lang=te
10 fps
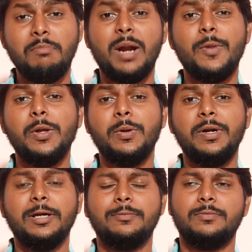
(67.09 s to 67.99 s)
మనం
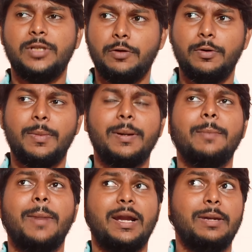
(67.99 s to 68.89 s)
అనుకుంటాం దేవుడు మనం
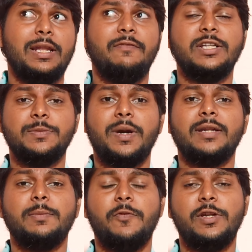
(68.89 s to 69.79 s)
మనల్ని విడిచిపెడ
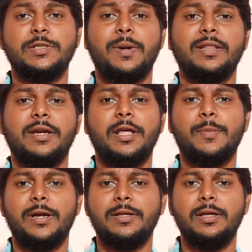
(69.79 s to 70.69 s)

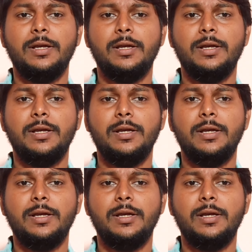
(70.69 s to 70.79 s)
విడిచిపెడతాడేమని